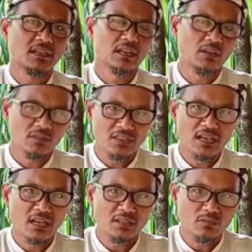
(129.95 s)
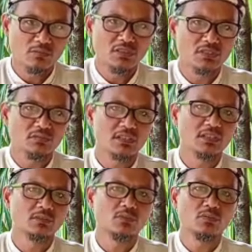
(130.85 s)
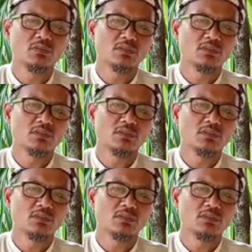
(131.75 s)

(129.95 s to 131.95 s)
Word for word: Kalau tiga kunci sukses itu,